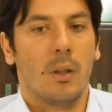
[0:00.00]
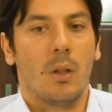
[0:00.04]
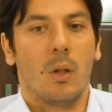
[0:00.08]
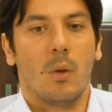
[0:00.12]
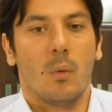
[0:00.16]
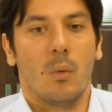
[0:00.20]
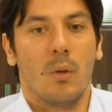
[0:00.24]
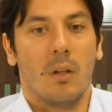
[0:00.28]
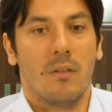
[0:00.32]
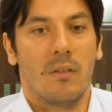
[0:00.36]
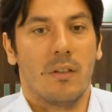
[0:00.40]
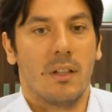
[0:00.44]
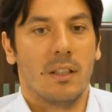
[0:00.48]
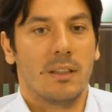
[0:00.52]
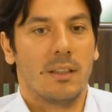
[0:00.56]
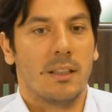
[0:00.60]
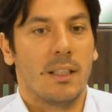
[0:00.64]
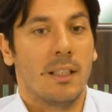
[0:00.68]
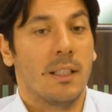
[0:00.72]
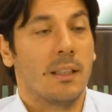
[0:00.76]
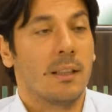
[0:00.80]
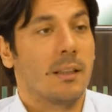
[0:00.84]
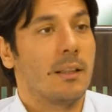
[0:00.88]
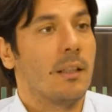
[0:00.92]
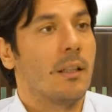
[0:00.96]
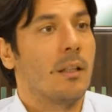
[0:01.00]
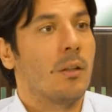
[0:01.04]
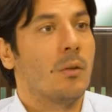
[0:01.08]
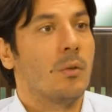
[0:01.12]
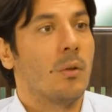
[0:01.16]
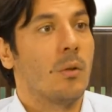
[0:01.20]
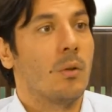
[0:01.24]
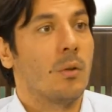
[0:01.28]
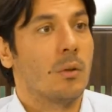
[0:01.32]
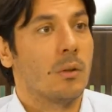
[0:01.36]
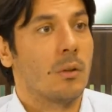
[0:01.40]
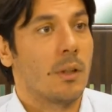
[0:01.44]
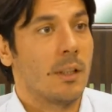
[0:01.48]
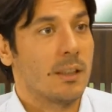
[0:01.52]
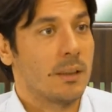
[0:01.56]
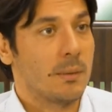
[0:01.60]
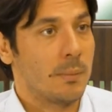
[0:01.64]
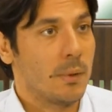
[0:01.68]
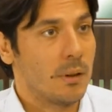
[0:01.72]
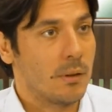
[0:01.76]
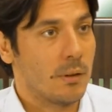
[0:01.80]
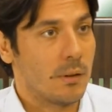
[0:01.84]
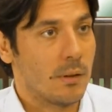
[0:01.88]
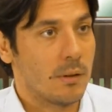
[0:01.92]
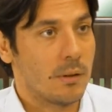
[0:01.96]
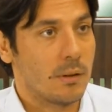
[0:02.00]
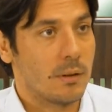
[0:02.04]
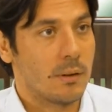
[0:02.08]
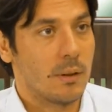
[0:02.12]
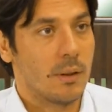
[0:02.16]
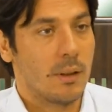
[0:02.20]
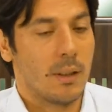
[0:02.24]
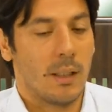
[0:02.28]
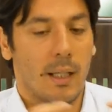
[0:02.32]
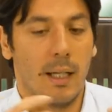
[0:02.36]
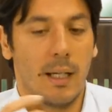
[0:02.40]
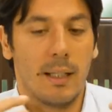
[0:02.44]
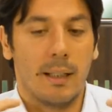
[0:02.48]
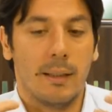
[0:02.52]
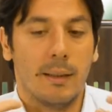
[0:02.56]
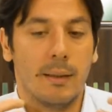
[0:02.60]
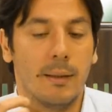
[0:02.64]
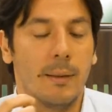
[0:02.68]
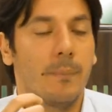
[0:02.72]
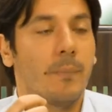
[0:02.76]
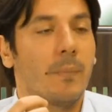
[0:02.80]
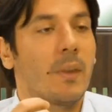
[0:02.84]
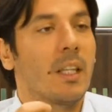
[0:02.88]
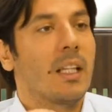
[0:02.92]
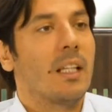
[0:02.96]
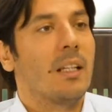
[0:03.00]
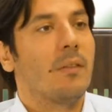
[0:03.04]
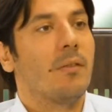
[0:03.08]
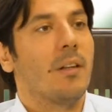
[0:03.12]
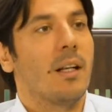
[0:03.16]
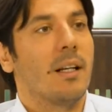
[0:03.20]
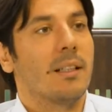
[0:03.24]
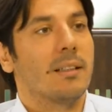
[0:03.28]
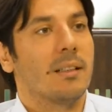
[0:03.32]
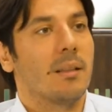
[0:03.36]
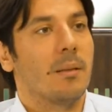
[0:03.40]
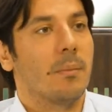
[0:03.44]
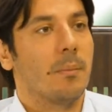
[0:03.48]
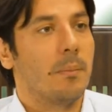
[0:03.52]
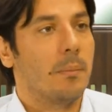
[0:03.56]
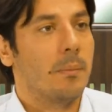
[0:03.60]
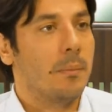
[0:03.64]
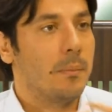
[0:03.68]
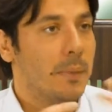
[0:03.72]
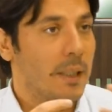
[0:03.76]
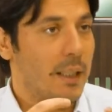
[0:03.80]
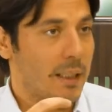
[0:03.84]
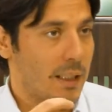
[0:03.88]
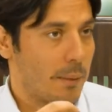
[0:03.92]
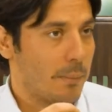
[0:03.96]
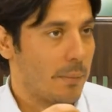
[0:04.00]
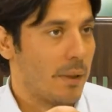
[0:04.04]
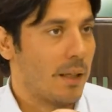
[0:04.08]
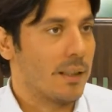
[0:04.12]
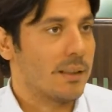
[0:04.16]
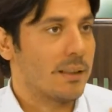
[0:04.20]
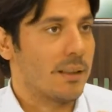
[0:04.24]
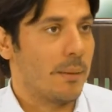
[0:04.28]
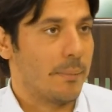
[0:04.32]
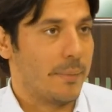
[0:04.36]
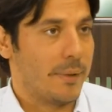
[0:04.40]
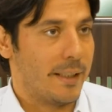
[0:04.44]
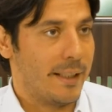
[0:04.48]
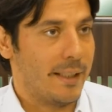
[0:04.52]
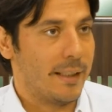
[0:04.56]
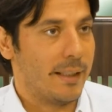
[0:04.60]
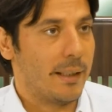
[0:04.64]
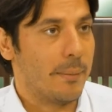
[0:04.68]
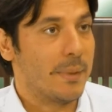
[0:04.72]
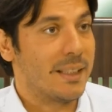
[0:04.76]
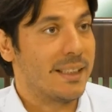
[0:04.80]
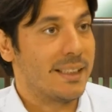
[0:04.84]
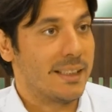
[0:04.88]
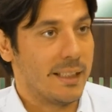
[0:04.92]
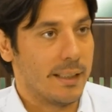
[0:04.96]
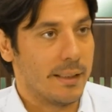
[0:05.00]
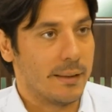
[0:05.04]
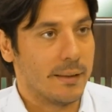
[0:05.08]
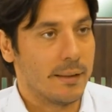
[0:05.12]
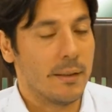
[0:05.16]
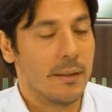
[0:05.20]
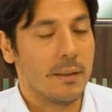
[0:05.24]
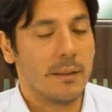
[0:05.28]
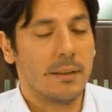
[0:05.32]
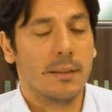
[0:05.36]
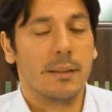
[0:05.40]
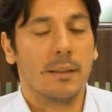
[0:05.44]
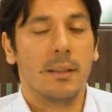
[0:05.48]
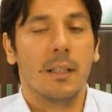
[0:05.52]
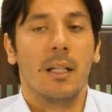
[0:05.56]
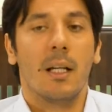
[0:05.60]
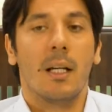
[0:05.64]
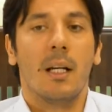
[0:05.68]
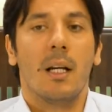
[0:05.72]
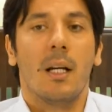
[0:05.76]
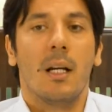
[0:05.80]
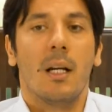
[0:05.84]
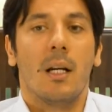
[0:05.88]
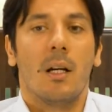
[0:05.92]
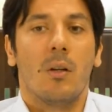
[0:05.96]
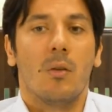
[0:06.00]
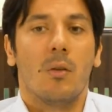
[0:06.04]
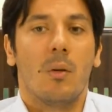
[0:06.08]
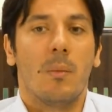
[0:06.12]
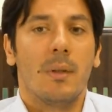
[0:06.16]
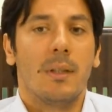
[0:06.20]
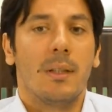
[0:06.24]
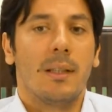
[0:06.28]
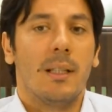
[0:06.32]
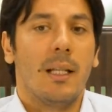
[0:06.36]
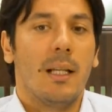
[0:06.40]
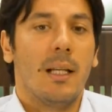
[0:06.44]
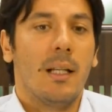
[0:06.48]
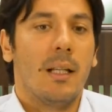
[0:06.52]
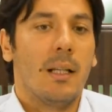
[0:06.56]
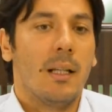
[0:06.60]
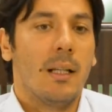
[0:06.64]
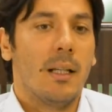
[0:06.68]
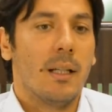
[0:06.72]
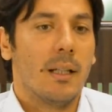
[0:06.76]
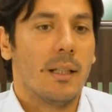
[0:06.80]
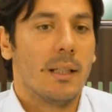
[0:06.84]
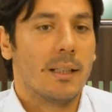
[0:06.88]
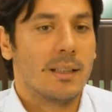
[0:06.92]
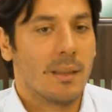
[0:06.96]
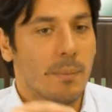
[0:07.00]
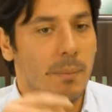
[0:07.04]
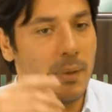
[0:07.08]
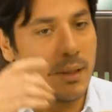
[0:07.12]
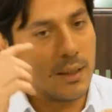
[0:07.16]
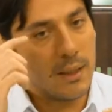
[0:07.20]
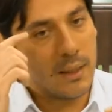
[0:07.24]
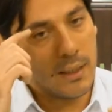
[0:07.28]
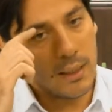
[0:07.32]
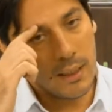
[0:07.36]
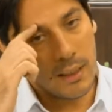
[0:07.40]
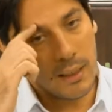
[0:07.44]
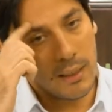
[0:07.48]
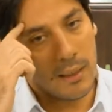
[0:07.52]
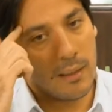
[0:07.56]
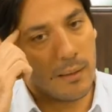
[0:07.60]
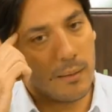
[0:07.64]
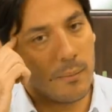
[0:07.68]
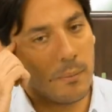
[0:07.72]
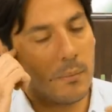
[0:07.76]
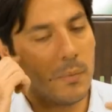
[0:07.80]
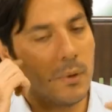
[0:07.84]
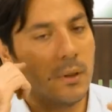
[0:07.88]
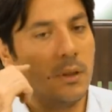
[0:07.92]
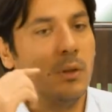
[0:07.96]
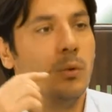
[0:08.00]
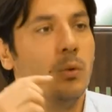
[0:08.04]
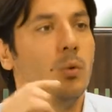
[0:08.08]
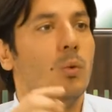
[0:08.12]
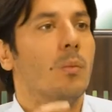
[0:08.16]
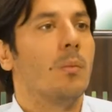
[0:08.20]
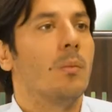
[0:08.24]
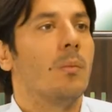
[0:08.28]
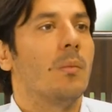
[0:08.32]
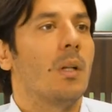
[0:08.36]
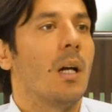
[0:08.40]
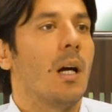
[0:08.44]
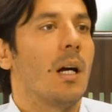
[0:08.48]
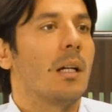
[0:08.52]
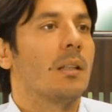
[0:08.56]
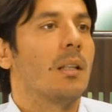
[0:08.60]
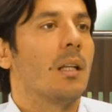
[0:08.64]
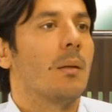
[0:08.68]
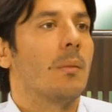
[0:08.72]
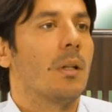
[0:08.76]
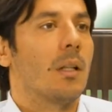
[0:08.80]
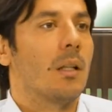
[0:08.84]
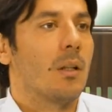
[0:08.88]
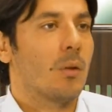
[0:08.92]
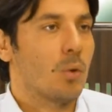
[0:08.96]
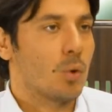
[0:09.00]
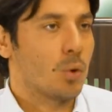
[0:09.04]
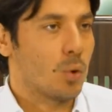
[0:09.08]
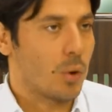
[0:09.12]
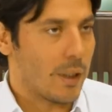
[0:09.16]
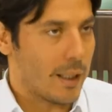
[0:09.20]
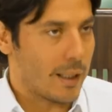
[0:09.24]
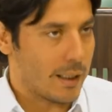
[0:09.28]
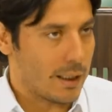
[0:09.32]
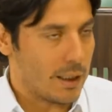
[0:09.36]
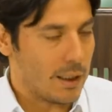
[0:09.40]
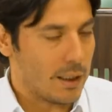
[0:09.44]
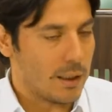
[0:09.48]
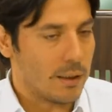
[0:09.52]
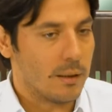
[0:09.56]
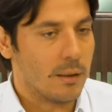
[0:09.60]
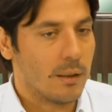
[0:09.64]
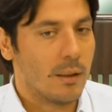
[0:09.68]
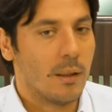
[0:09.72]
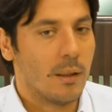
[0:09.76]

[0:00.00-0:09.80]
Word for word: وافرازات النيورو ترانسميترز اي كيف العصب بيحكي مع عصب تاني بالسيجنالز نعم. وبالتالي اذا بدك بتدوم لاكثر من ثلاث اشهر اكيد